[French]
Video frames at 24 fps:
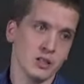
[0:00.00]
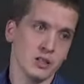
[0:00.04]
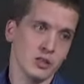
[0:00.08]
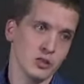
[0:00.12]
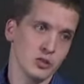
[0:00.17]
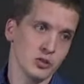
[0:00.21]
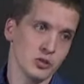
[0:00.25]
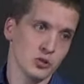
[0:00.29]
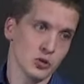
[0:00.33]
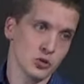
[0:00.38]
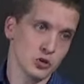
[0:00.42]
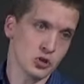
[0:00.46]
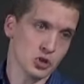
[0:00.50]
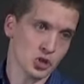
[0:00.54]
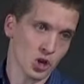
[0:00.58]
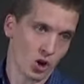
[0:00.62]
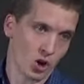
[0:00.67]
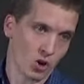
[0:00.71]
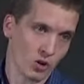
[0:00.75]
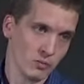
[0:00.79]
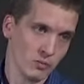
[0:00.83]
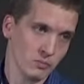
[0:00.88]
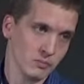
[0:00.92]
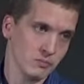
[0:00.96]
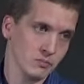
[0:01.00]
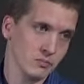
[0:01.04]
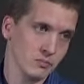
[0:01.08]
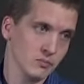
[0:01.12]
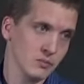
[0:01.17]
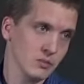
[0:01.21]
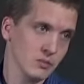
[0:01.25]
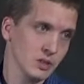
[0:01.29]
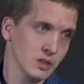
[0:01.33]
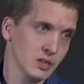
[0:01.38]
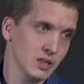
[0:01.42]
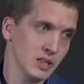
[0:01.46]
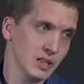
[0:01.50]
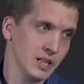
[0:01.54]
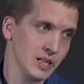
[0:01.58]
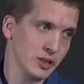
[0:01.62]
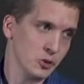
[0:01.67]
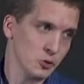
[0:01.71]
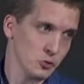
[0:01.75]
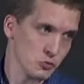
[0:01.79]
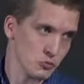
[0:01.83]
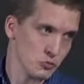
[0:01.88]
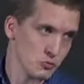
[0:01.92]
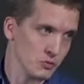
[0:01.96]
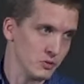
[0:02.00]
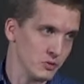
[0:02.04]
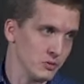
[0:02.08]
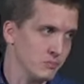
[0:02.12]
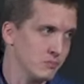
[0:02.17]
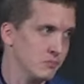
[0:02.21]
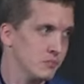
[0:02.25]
de Jean et de Jude.